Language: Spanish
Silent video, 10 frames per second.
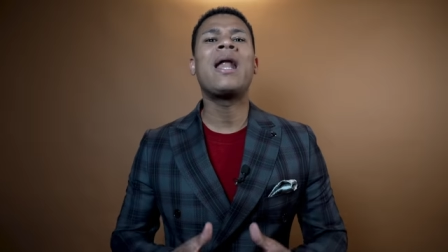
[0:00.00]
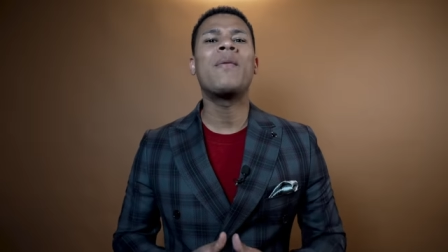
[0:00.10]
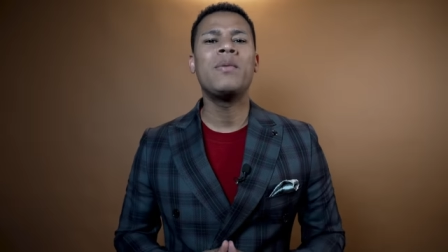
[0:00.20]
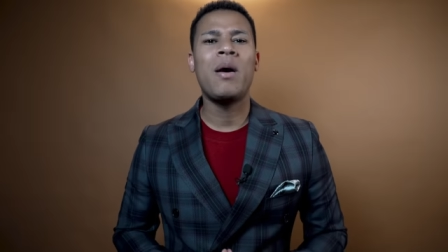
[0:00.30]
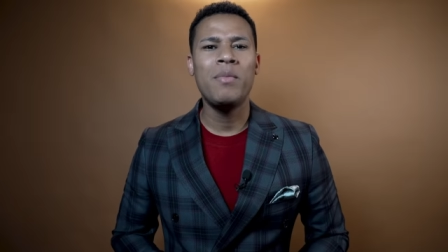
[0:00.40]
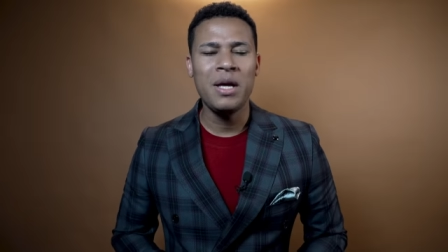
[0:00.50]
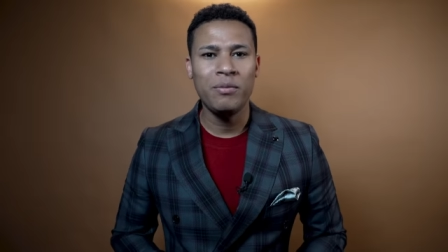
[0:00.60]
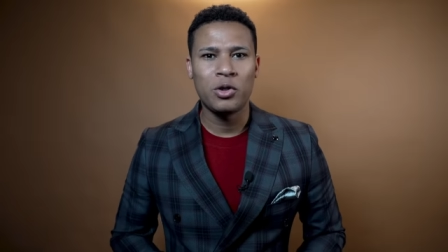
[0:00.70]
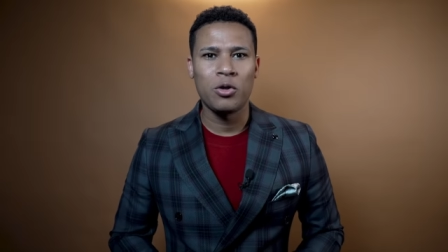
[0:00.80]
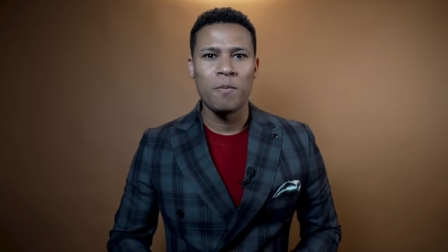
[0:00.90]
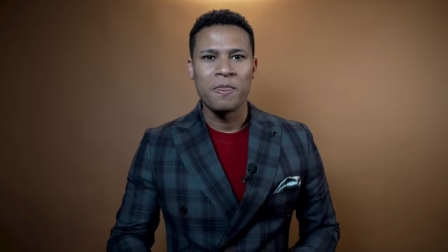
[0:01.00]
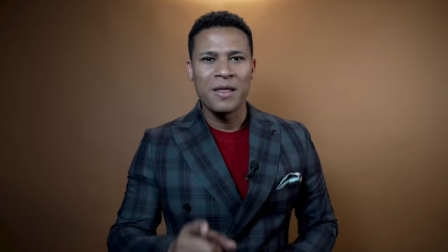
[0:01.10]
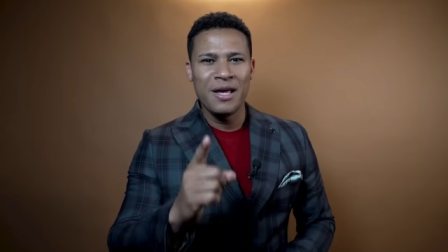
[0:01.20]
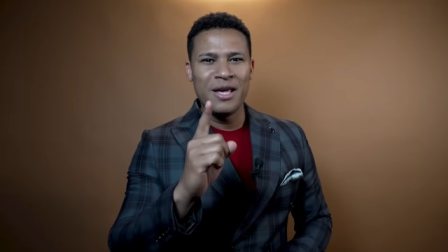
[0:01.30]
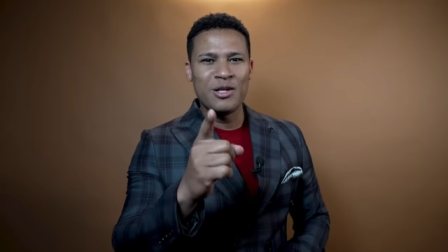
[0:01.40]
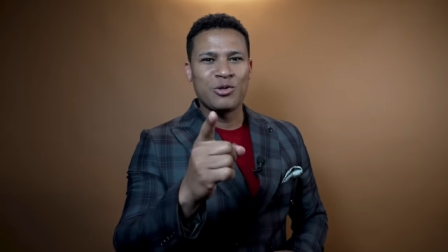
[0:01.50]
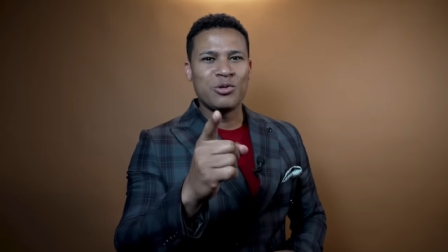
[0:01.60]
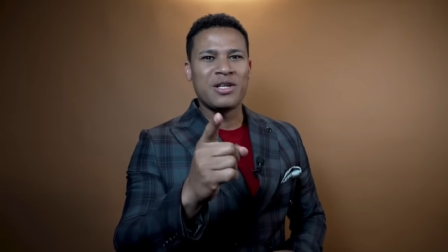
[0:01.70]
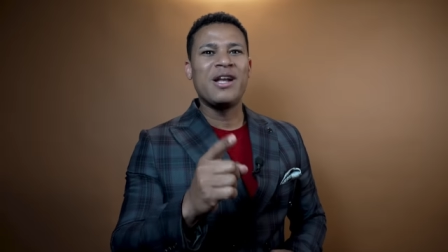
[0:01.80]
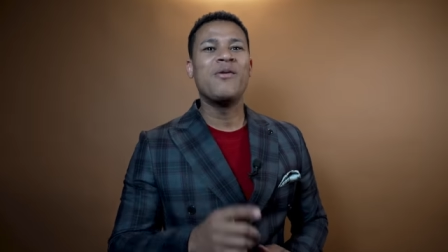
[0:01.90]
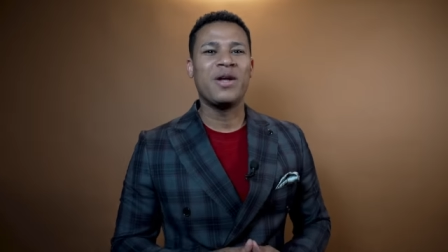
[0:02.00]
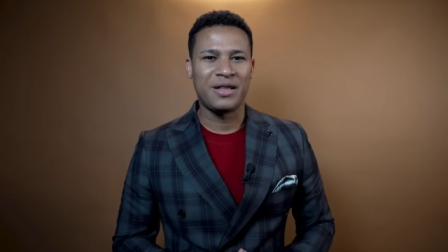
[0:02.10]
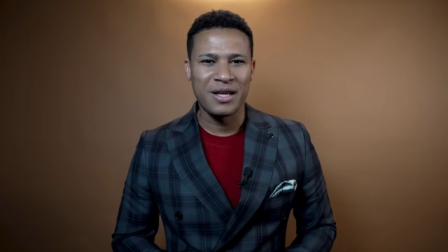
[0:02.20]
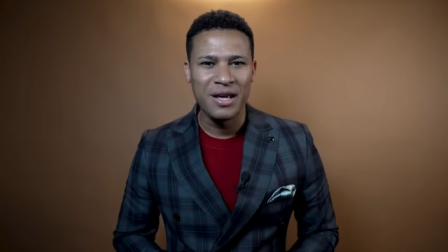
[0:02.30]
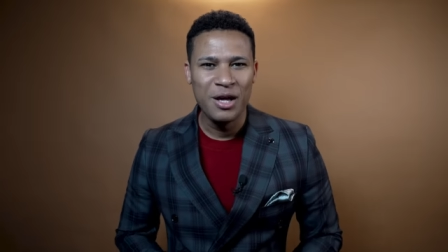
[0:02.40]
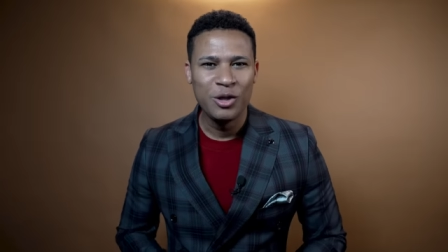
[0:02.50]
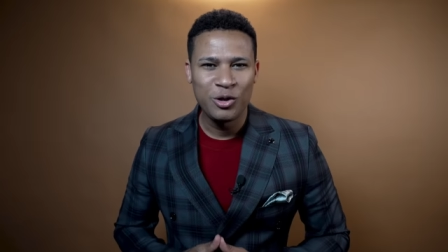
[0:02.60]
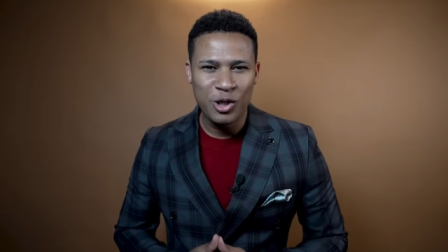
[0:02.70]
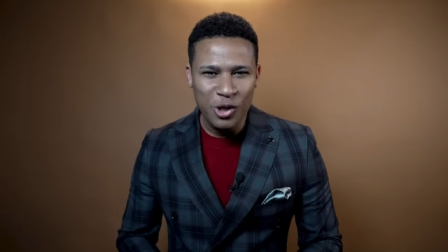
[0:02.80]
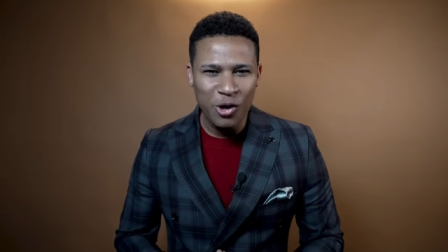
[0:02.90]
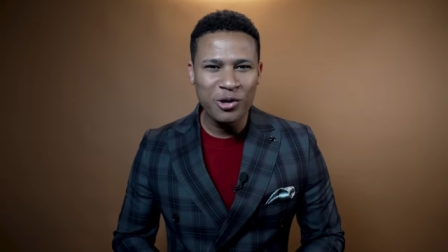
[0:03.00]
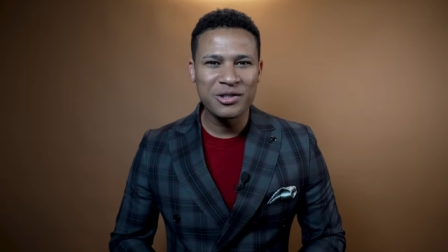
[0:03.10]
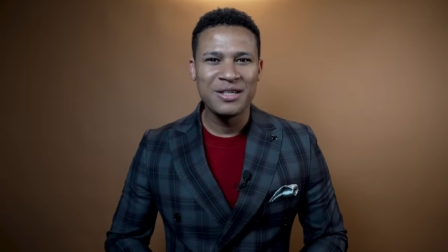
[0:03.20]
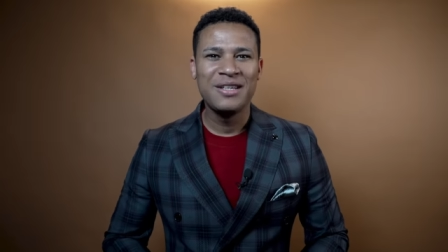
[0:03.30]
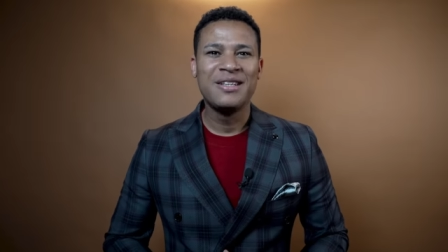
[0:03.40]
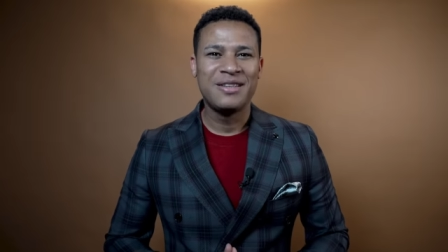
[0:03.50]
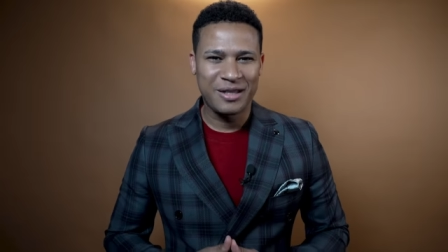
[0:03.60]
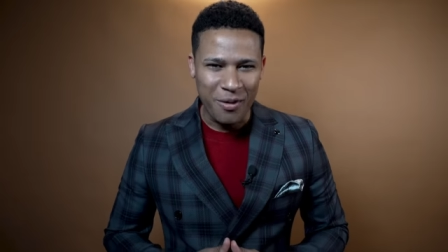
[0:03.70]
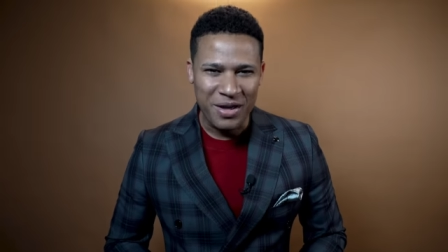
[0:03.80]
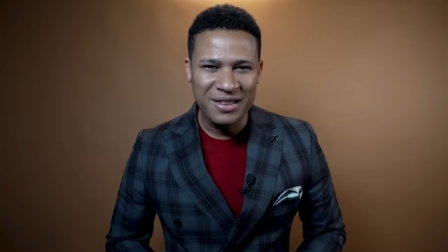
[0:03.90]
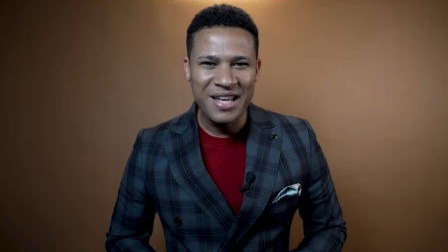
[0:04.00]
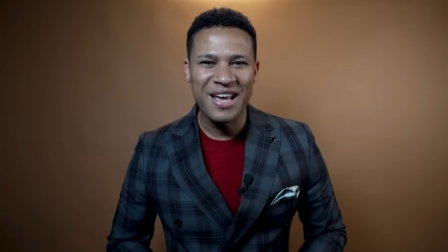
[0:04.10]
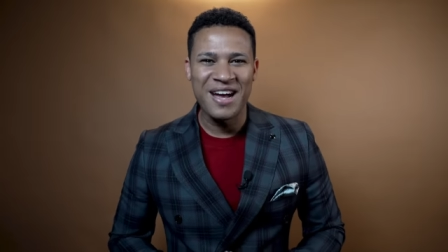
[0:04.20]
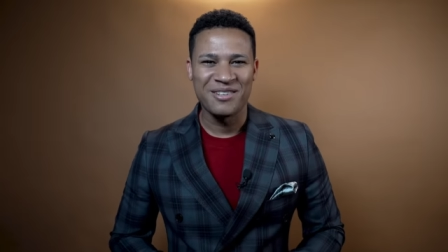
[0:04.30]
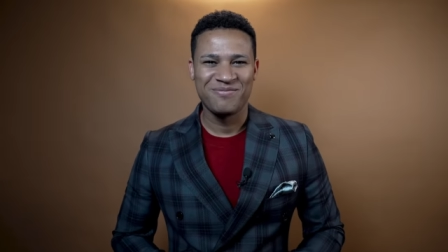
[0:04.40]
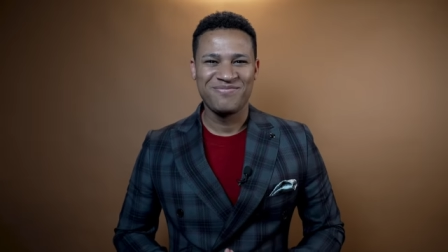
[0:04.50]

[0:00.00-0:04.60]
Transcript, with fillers: al avivamiento y suscríbete. Dios te bendiga.